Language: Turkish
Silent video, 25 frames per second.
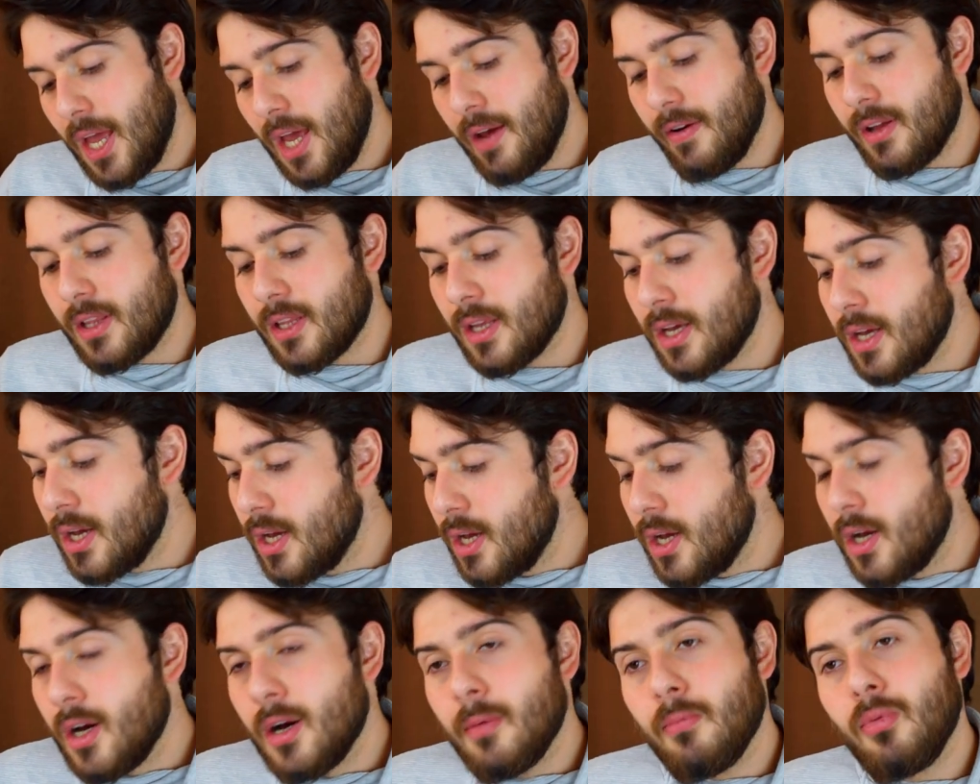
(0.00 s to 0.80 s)
Evet.
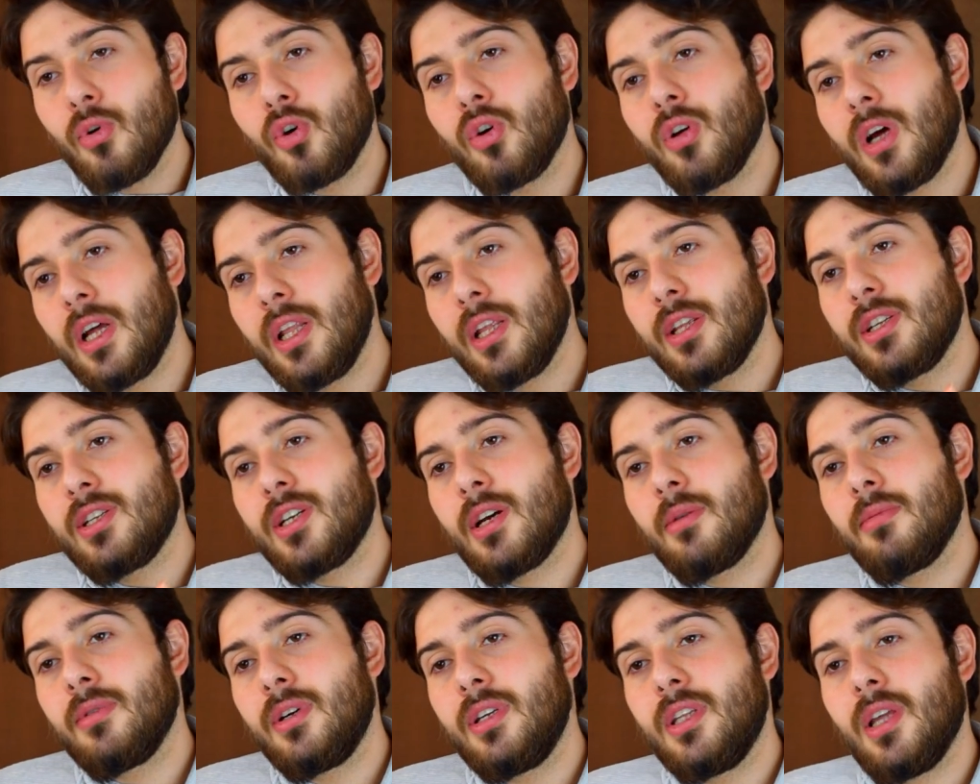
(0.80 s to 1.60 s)
Bugün
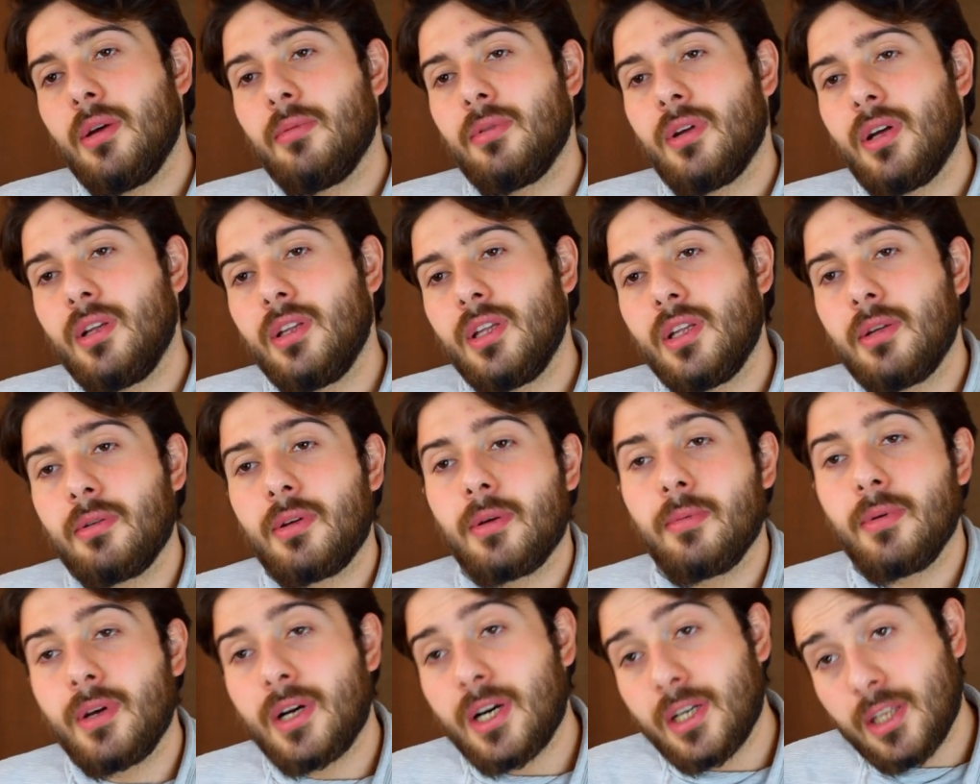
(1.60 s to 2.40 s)
anlatacağım kitap sana
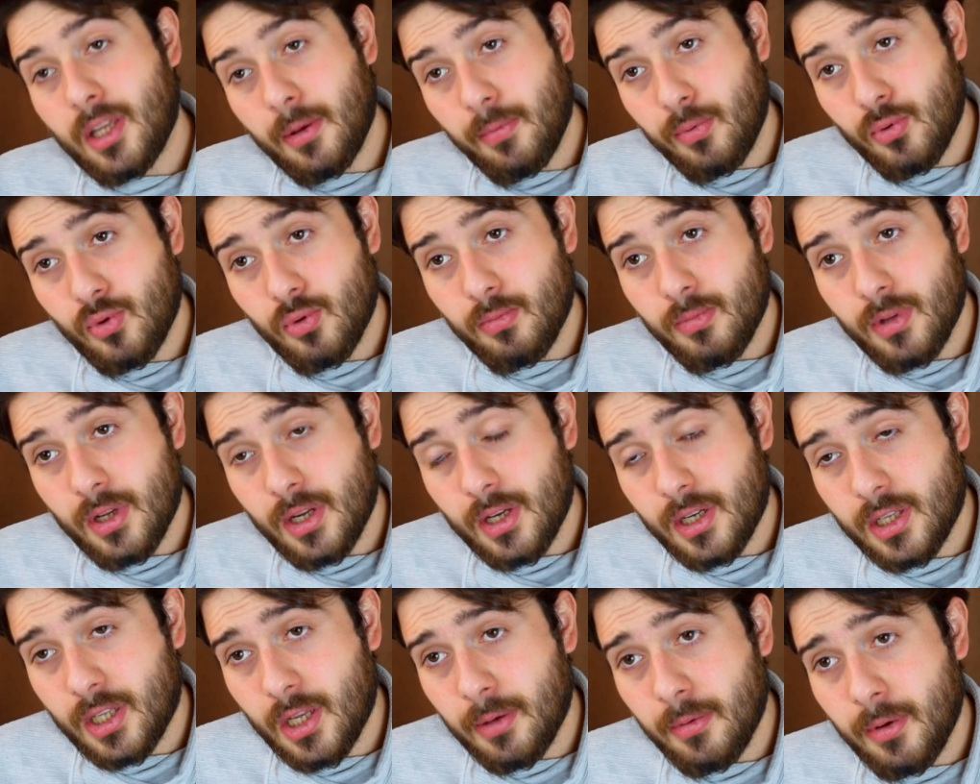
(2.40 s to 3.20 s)
dediğim gibi Gazap
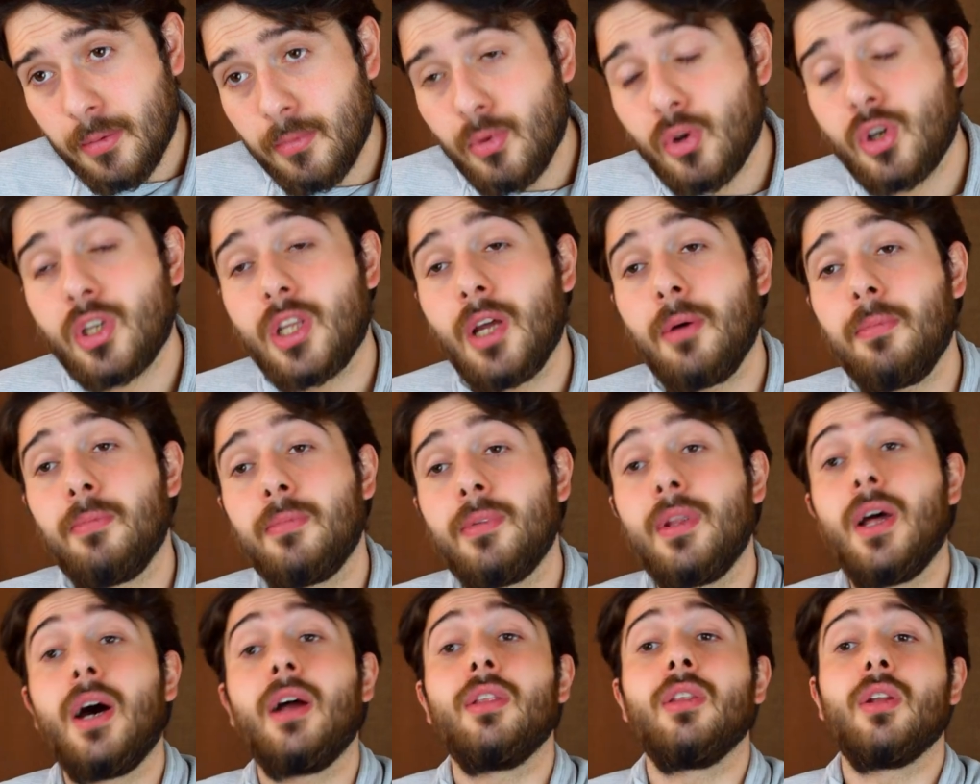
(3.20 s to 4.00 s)
Üzümleri kitabı. Bu
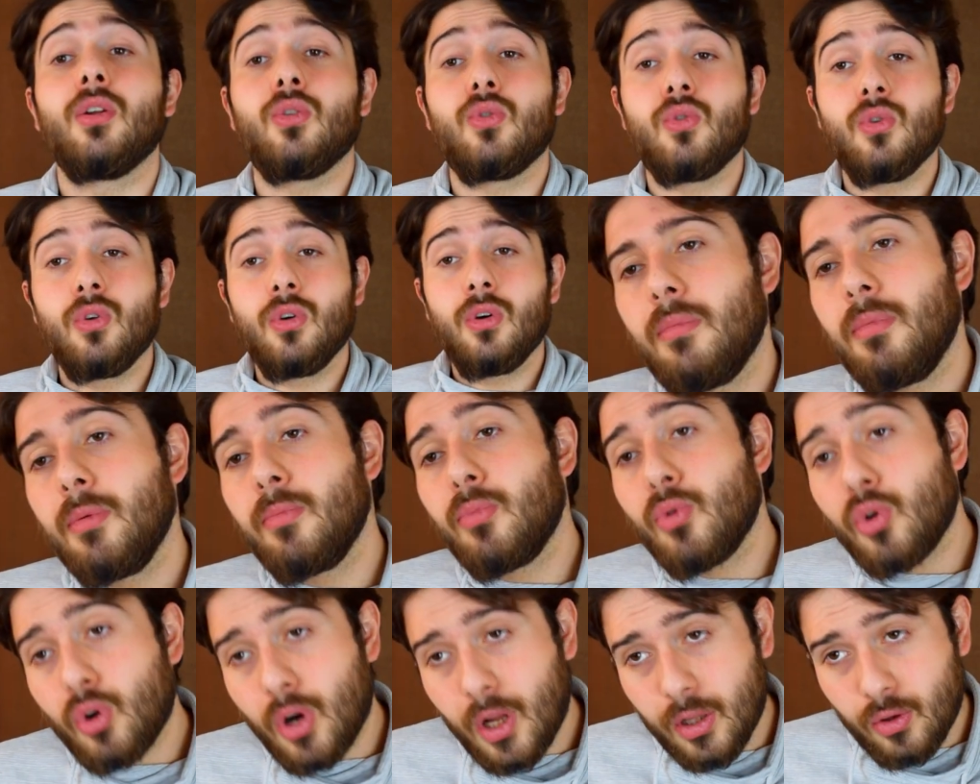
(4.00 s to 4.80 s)
kitap ne anlatıyor?
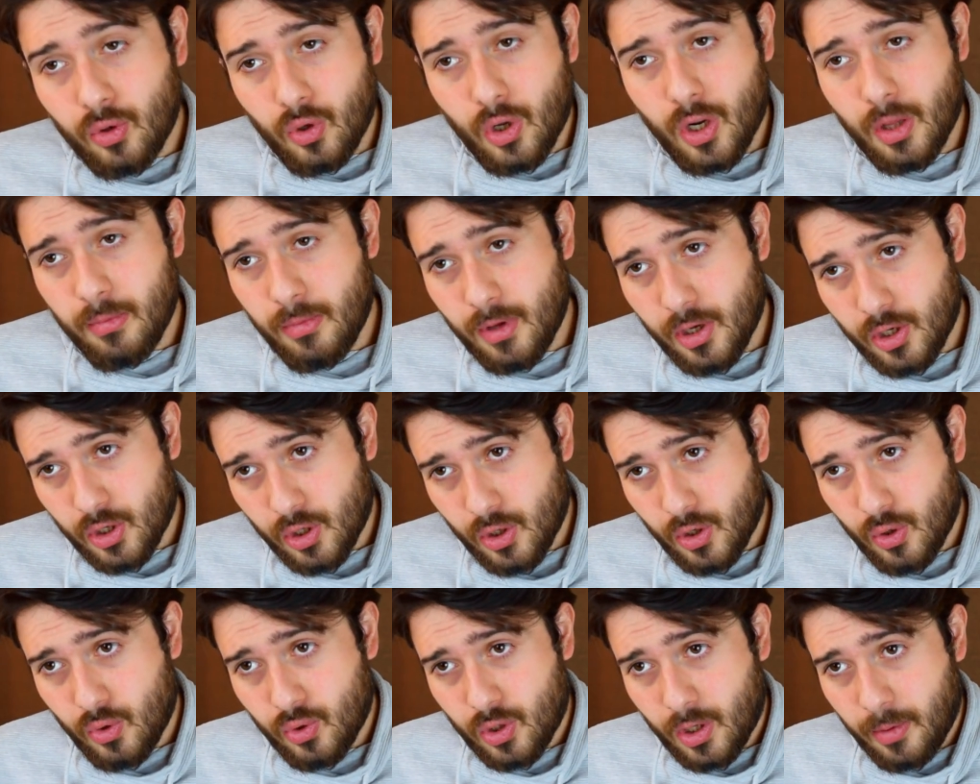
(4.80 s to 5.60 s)
Bir buhran dönemi
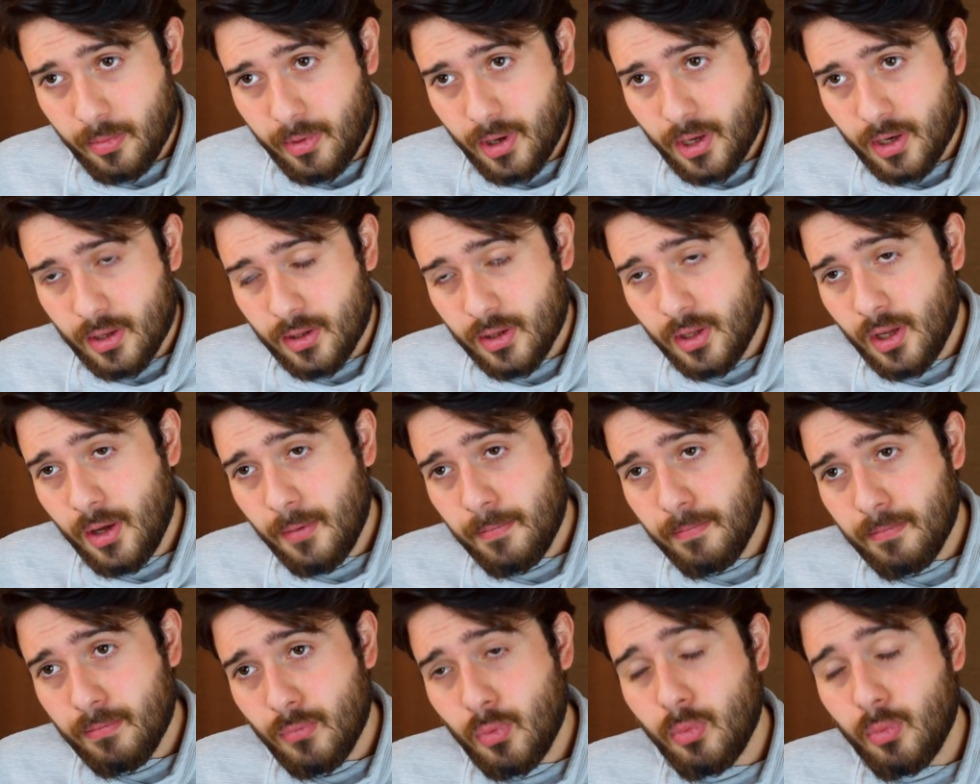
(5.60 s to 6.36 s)
yaşanıyor zamanında.